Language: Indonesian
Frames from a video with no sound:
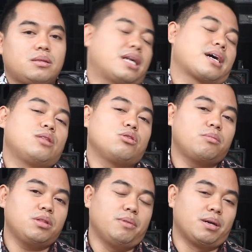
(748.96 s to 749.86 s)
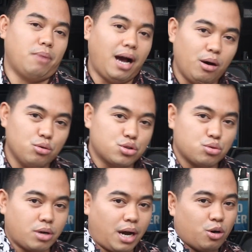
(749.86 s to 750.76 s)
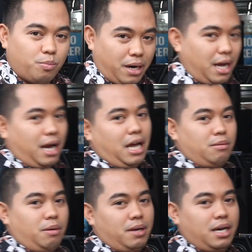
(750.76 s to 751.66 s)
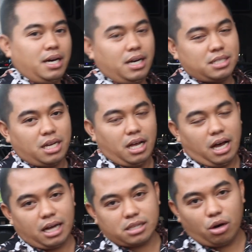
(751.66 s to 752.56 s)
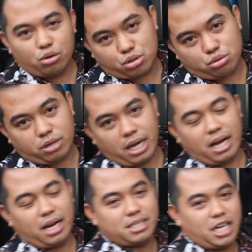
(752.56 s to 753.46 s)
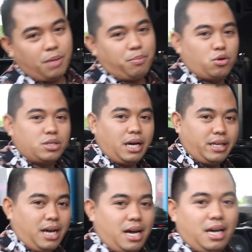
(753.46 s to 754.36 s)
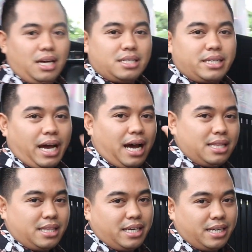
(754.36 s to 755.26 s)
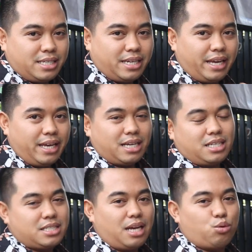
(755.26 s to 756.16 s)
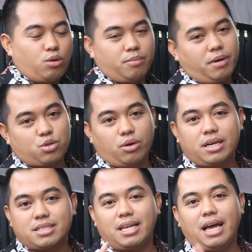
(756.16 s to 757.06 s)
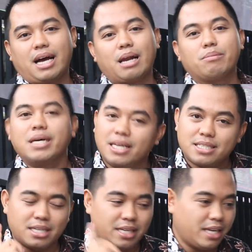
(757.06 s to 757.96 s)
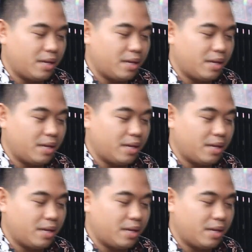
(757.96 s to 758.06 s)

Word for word: tergantung teman-teman mau suka hopper AK15 atau suka dari produknya DAT DX152 e silahkan pilih sendiri